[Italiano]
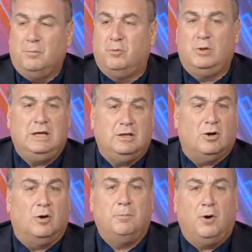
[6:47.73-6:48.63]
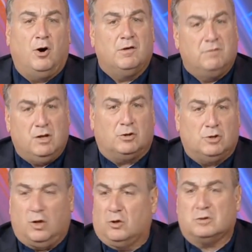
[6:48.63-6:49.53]
pulito, poi vincono
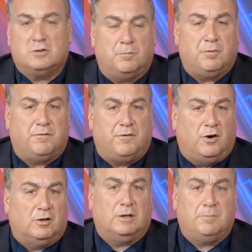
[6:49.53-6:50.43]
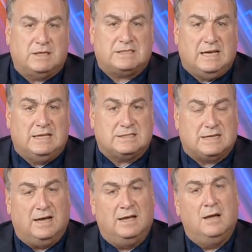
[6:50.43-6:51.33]
loro, sono più forti, pazienza,